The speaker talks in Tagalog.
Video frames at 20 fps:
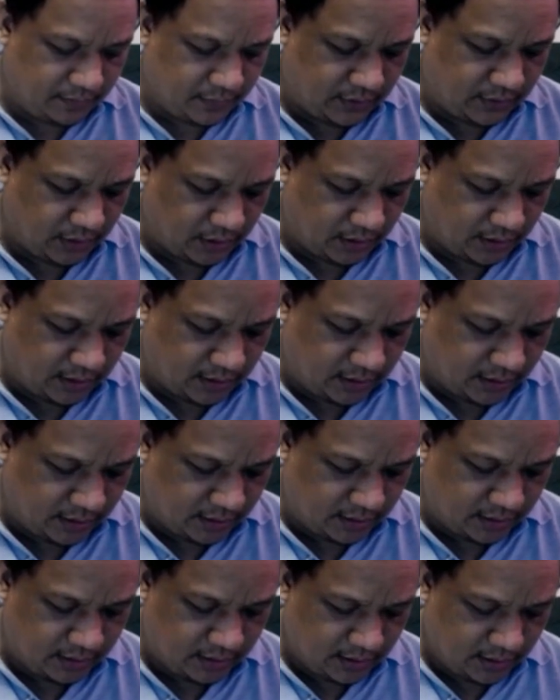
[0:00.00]
So,
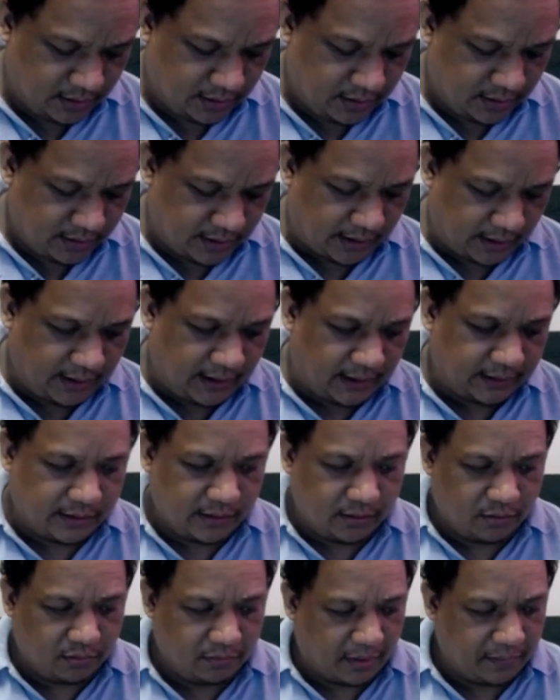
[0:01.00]
check
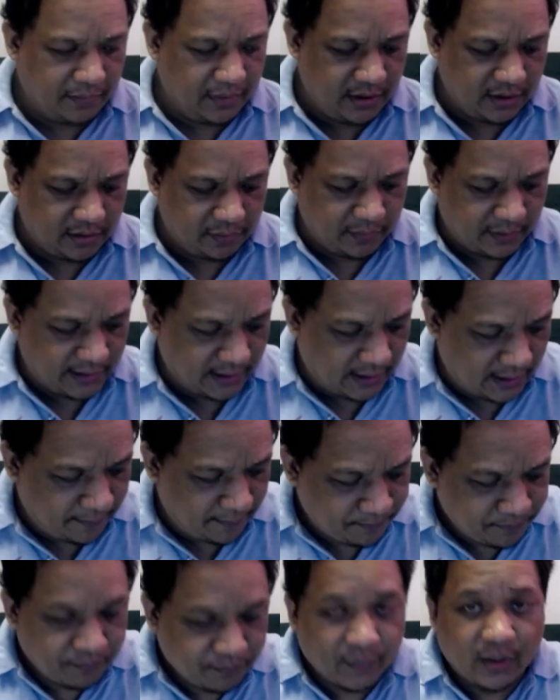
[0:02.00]
natin kung mabilis pa siya.
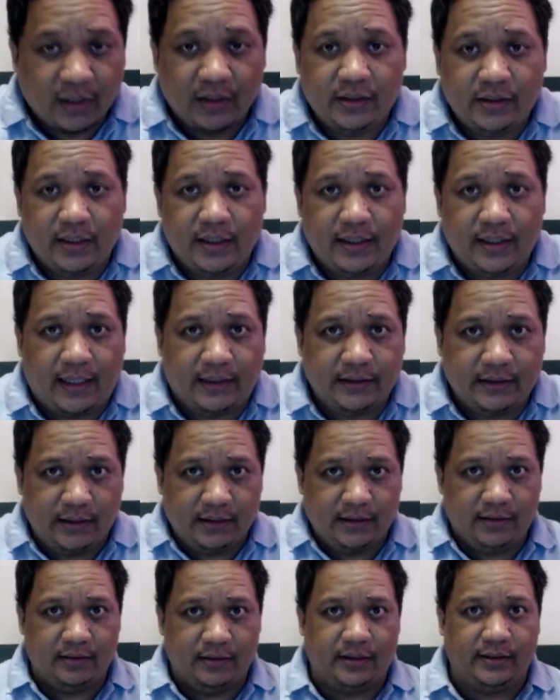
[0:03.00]
Hindi na
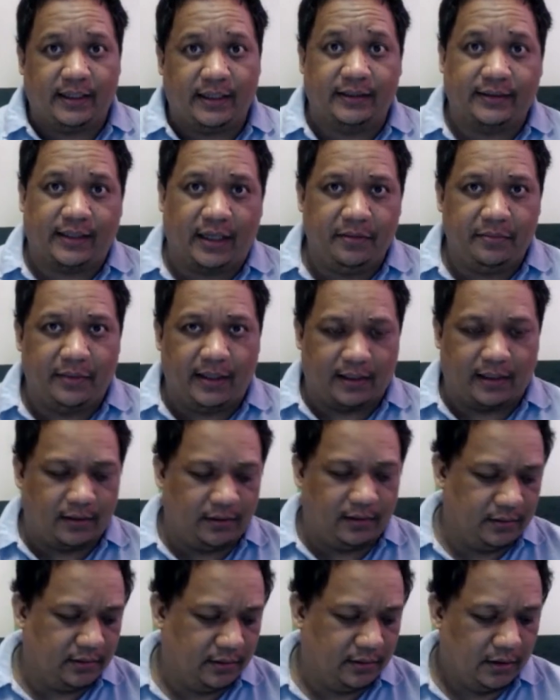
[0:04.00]
natin ita-timer
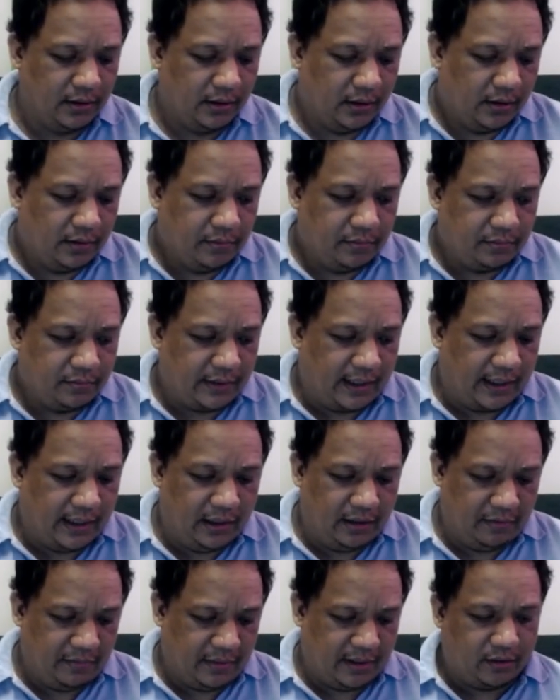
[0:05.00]

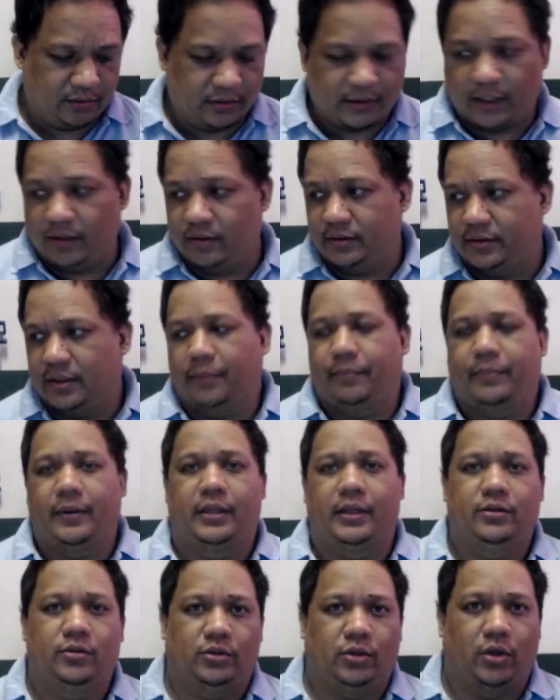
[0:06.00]
dahil meron tayong
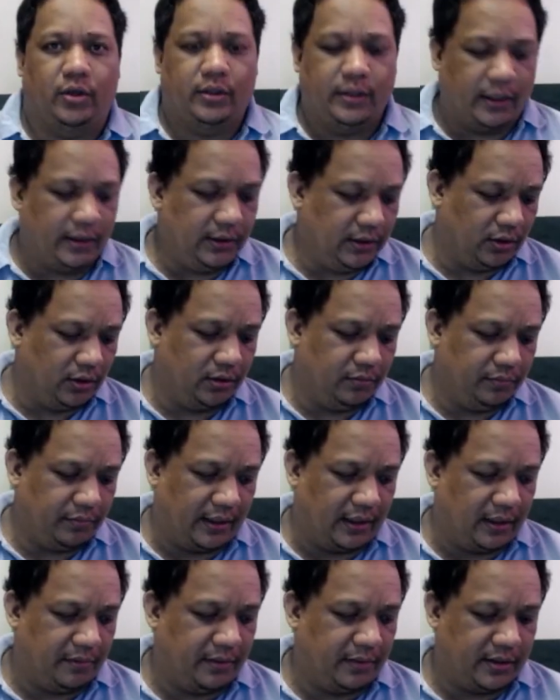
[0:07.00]
separate tutorial doon
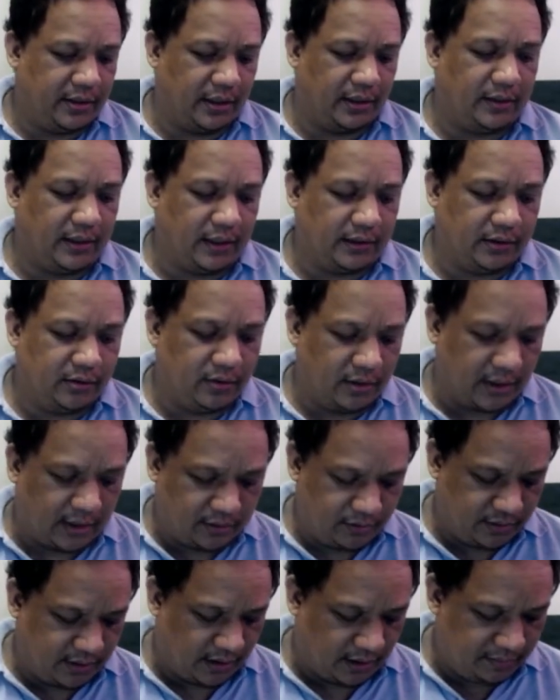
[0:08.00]
para ma-check natin gaano
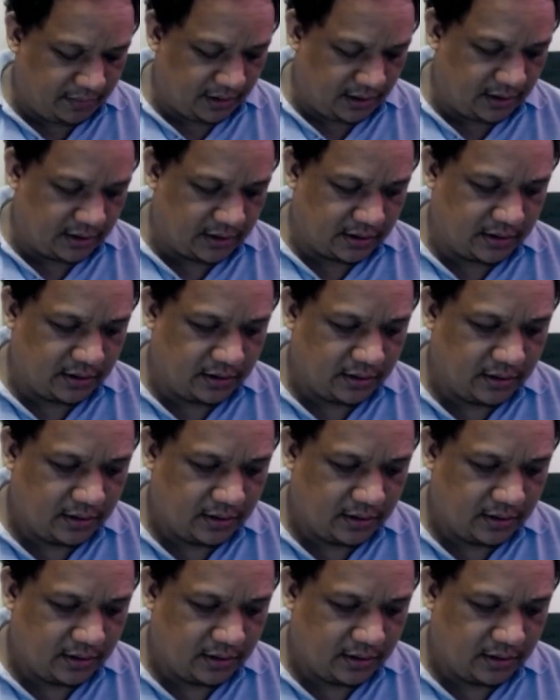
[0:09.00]
siya kabilis.